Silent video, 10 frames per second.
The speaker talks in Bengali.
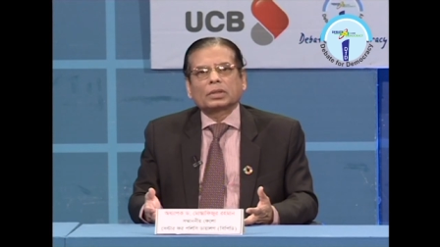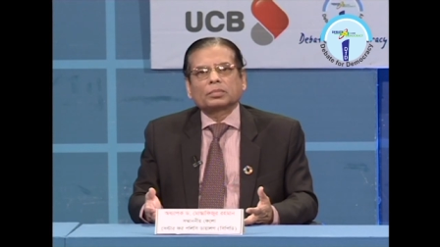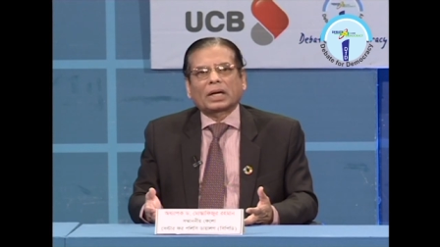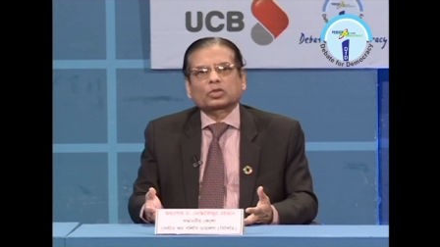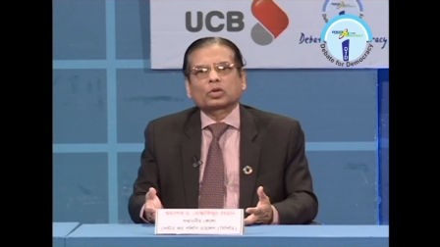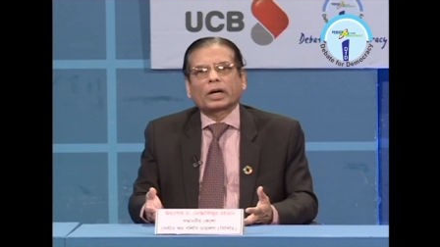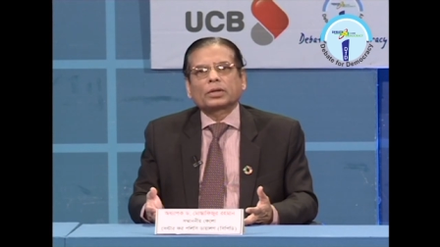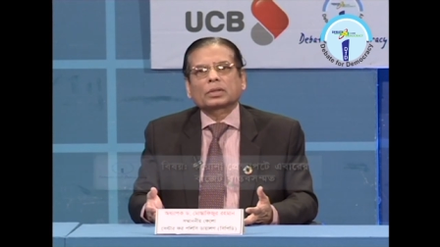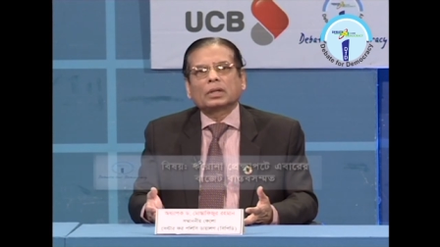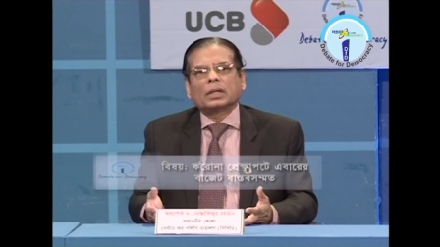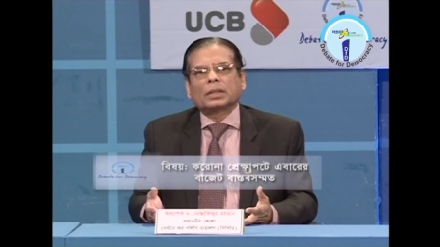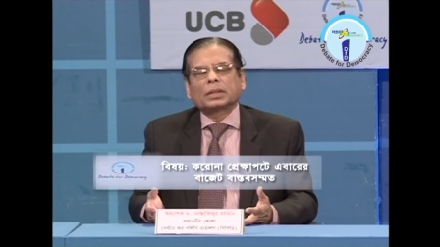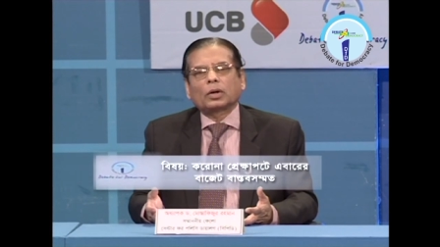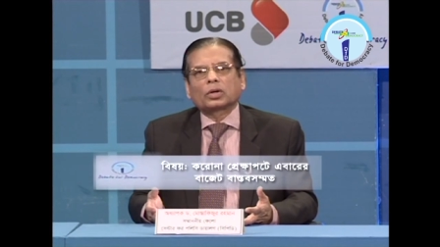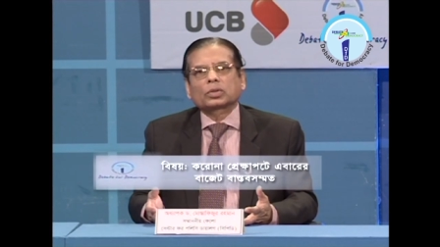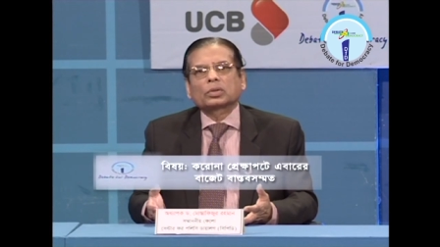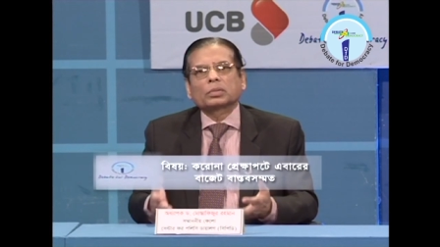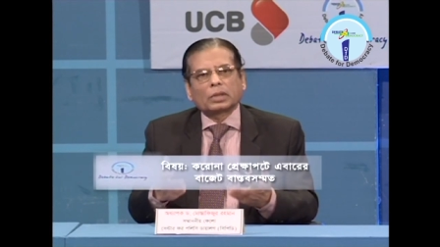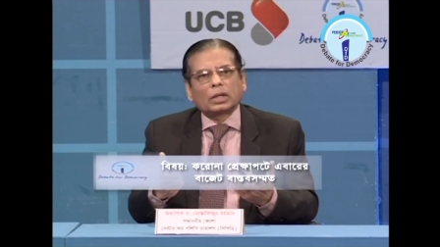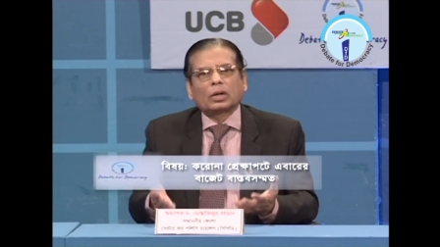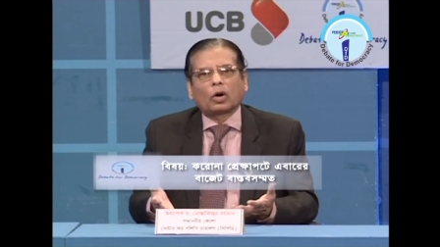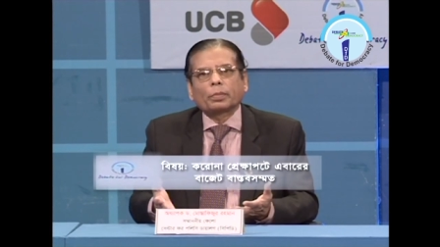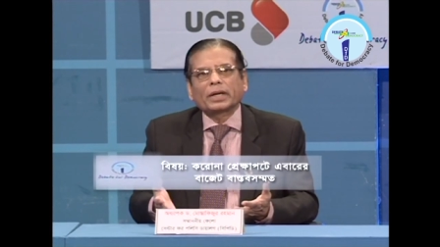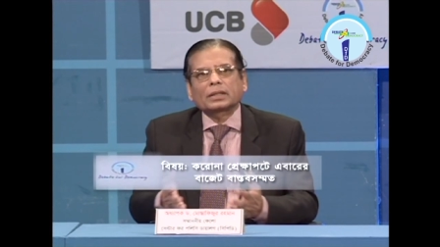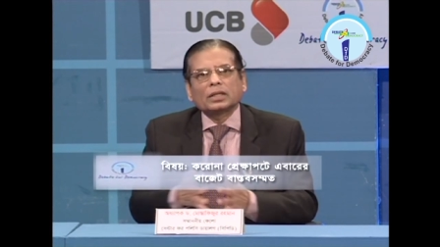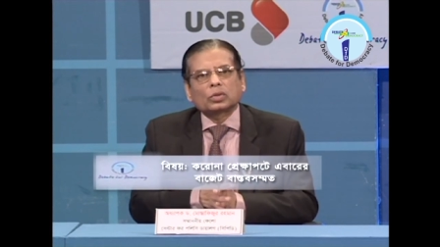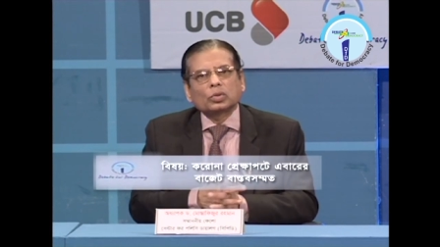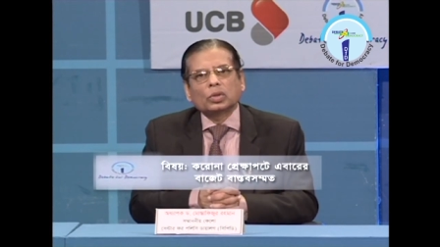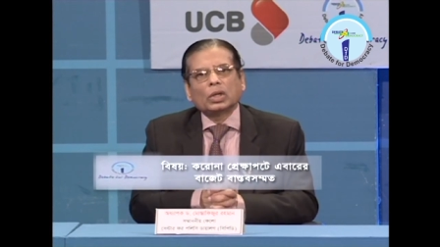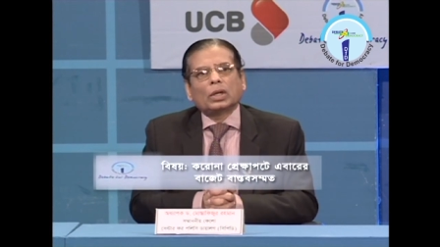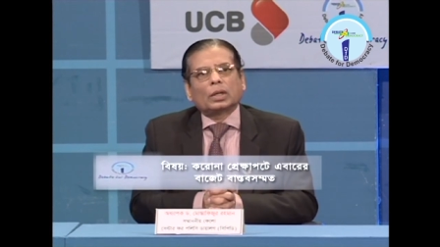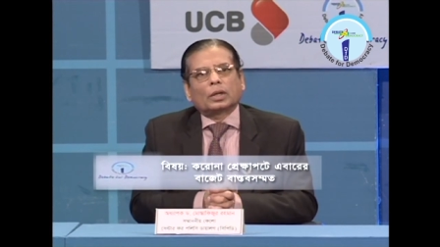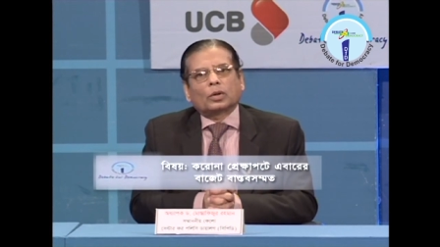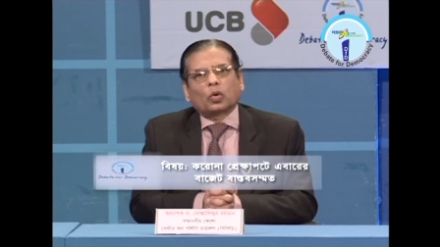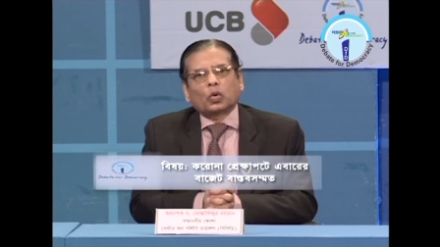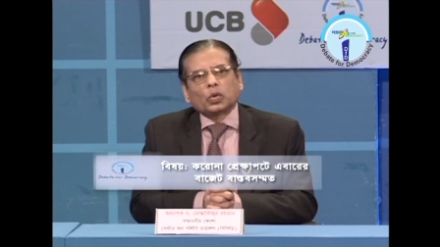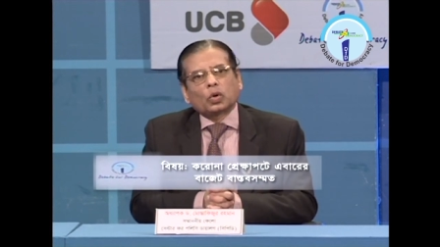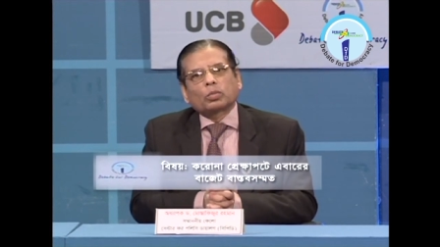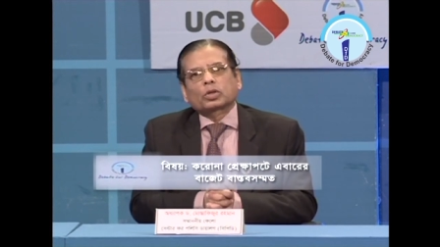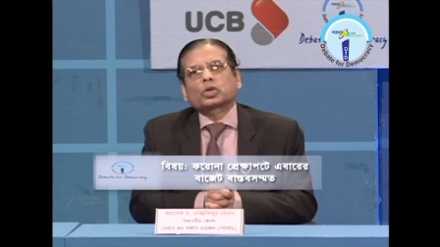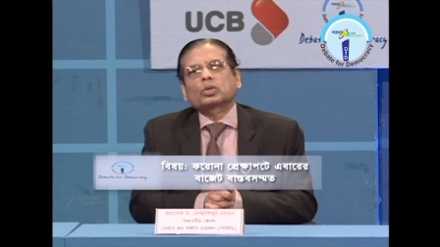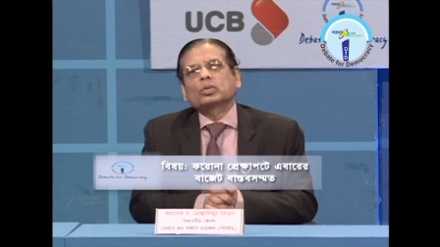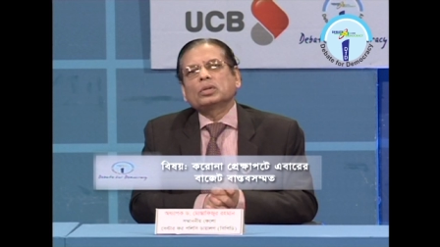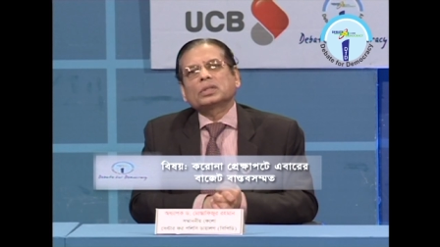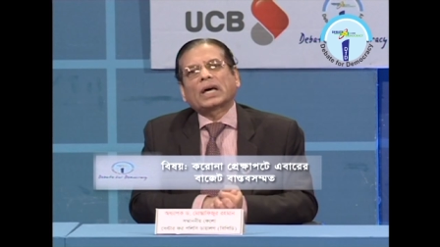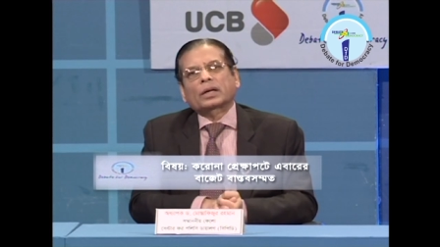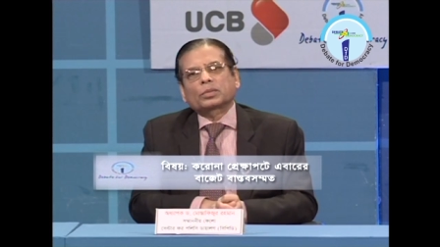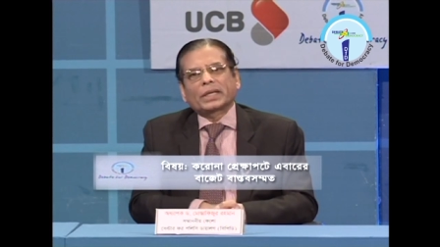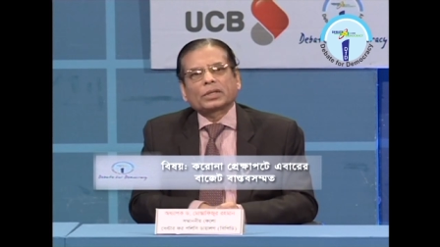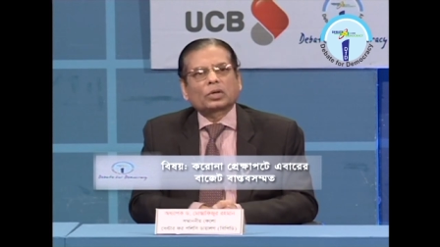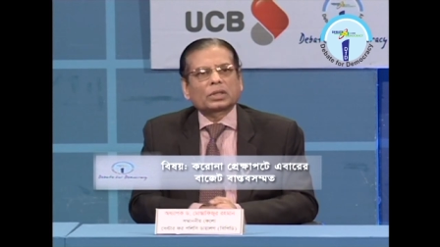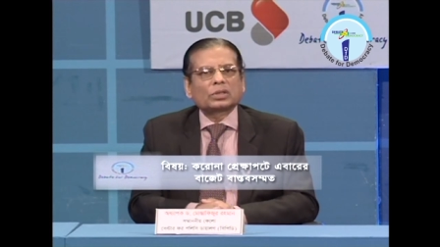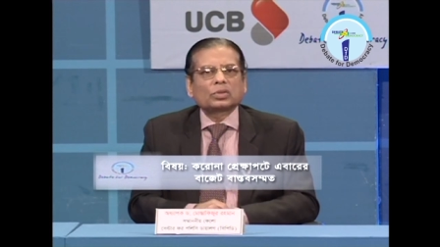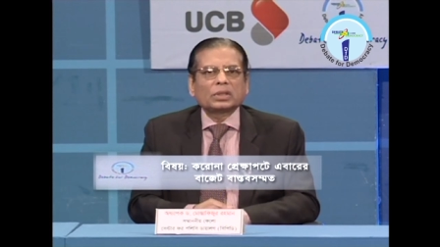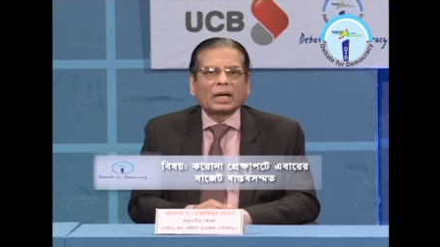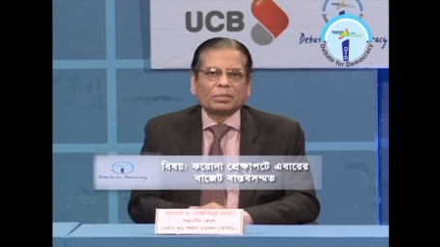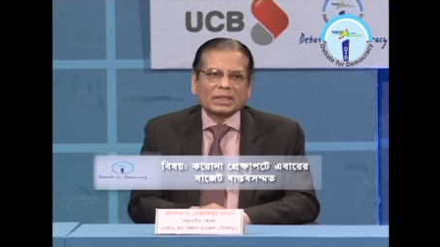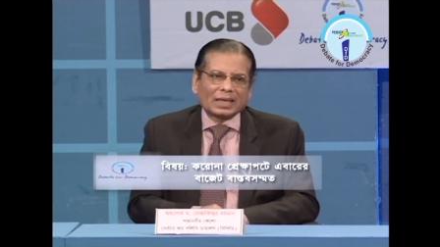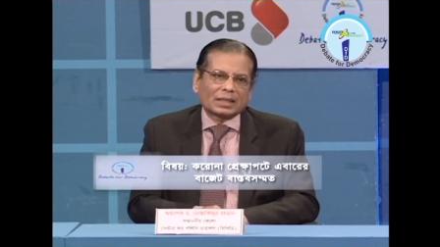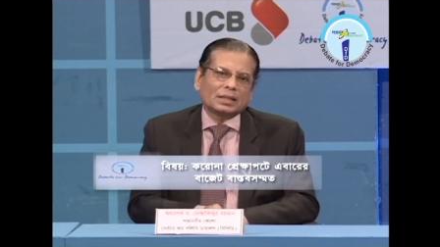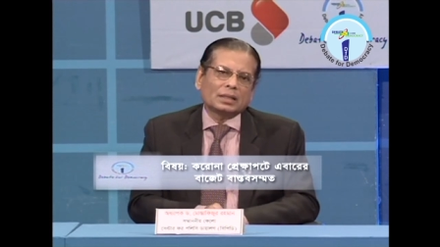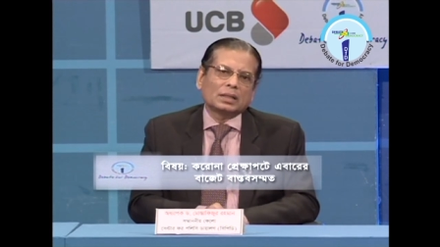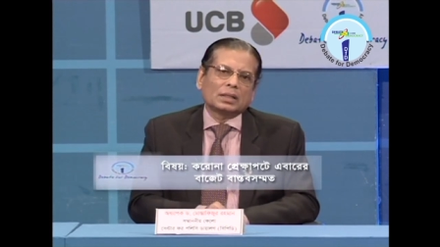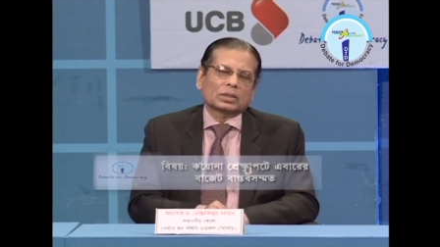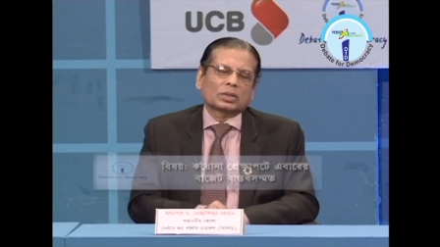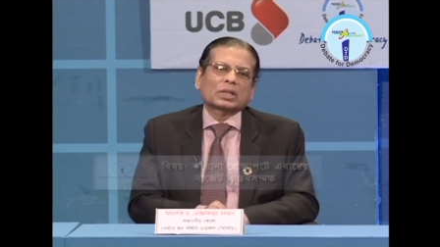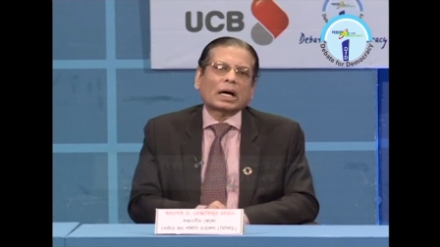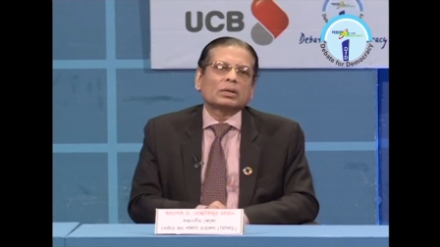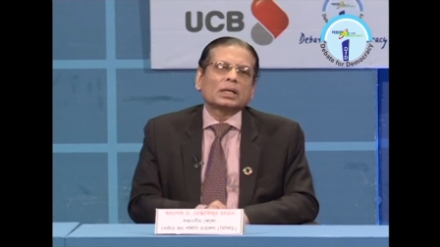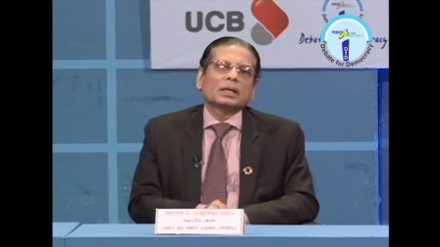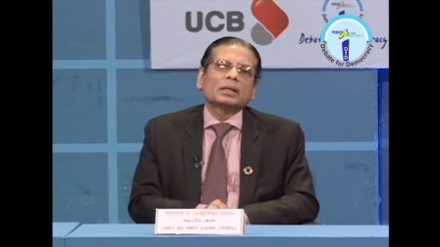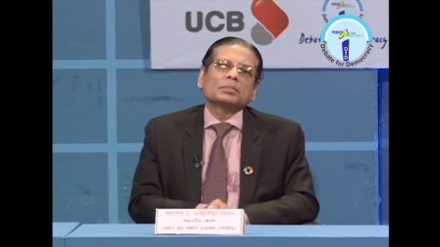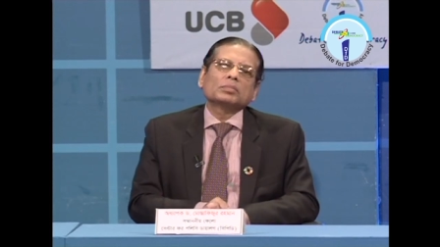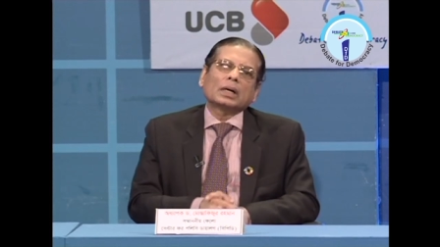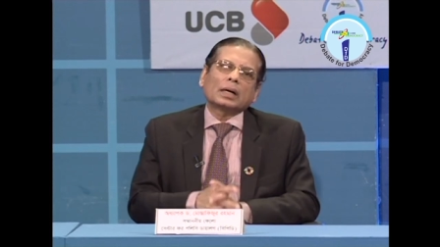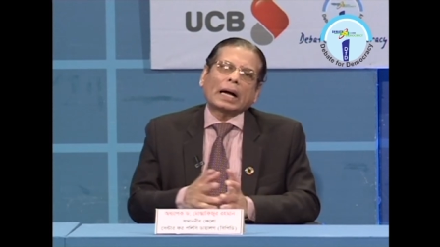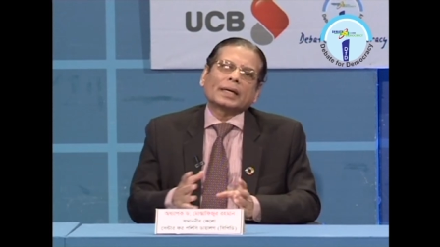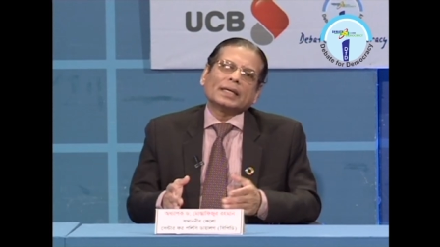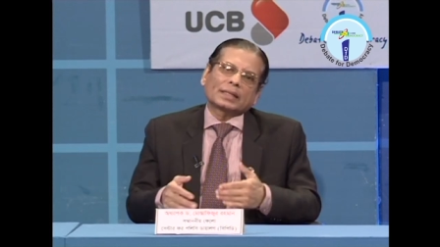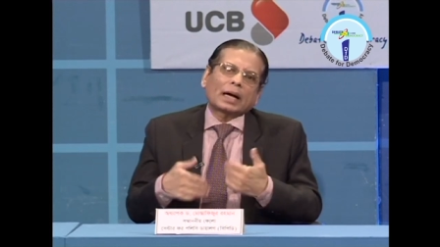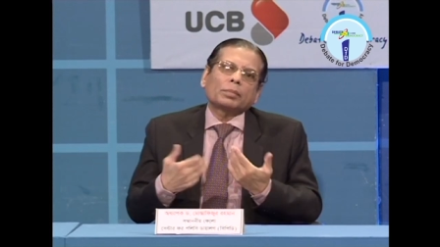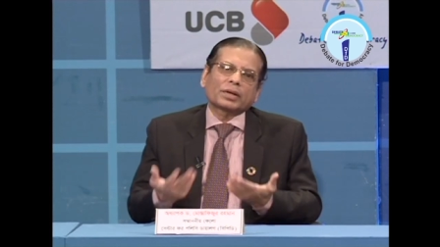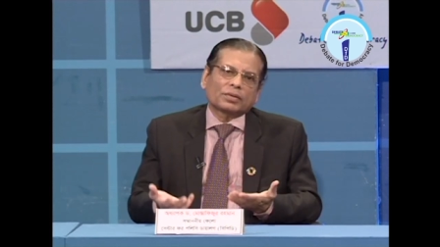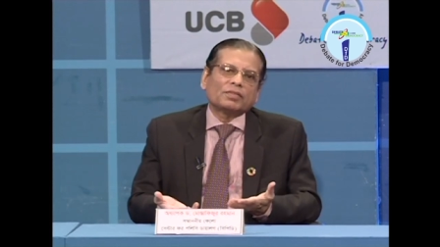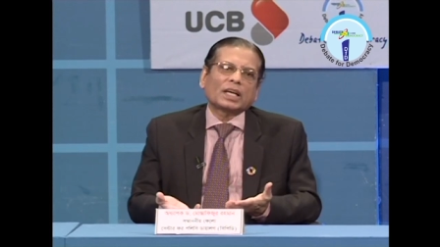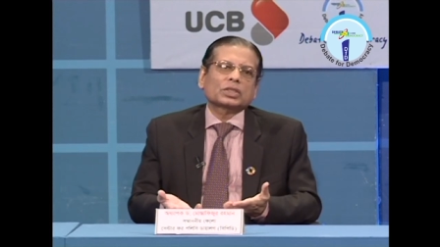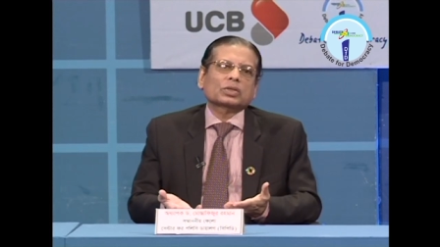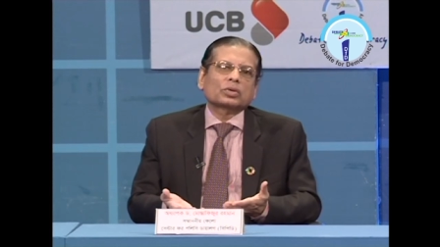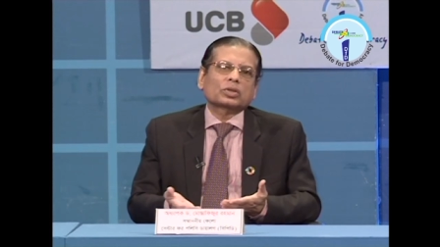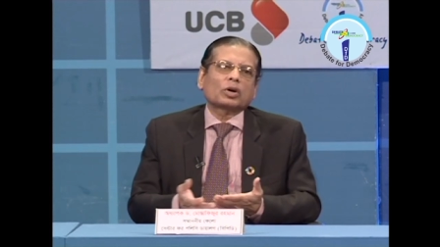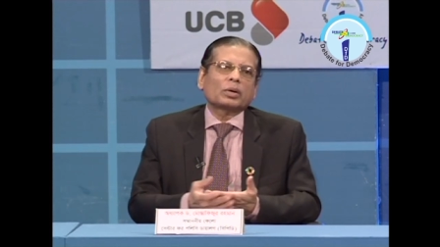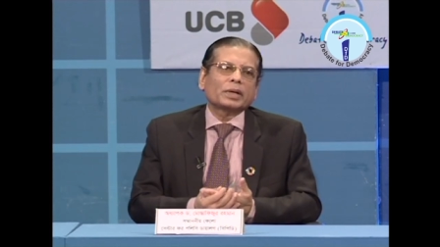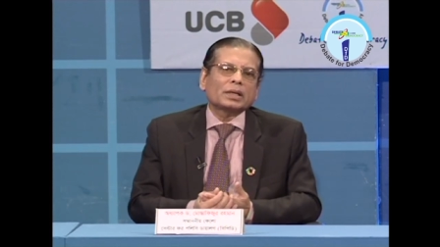বাস্তবায়ন হয়তো হবে কিন্তু অন্য বছরগুলোর ধারাবাহিকতায় যদি আমি দেখি তো তাহলে এটা আবার রিভাইজ করতে হবে